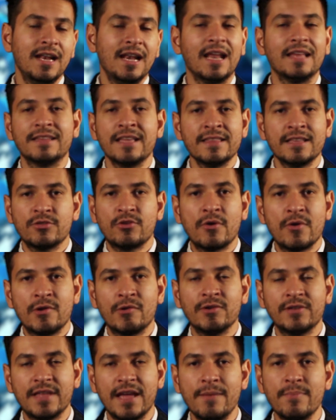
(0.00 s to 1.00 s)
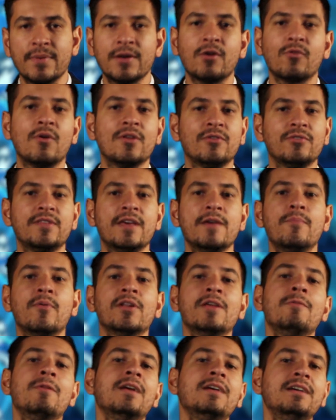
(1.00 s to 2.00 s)
La tienda todavía no está, pero cuando esté
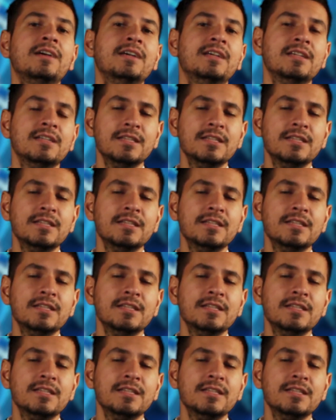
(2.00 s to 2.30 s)
disponible